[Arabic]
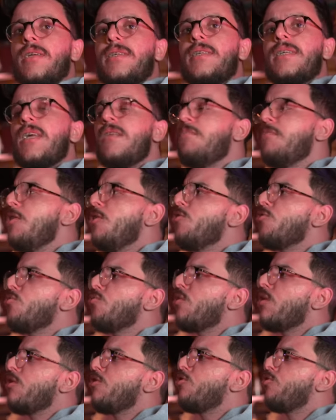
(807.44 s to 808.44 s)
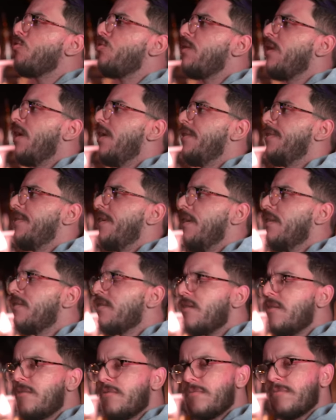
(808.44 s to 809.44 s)
السيل ميلو دوريتو تاعي
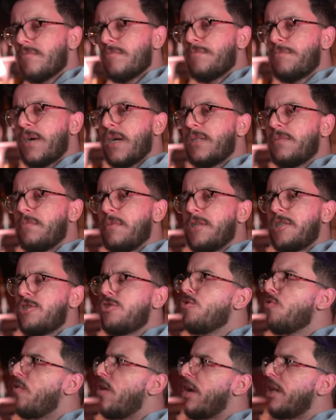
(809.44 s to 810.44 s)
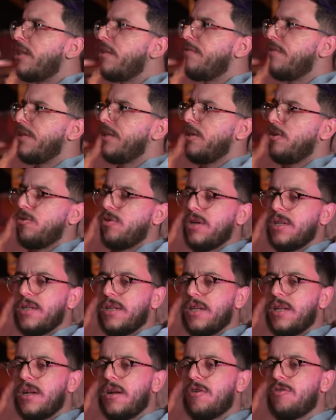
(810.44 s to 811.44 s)
الثالثة بعد ما تشوف هذا الفيديو هذا
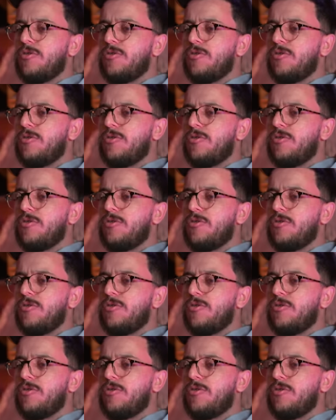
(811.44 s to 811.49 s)
اللي راه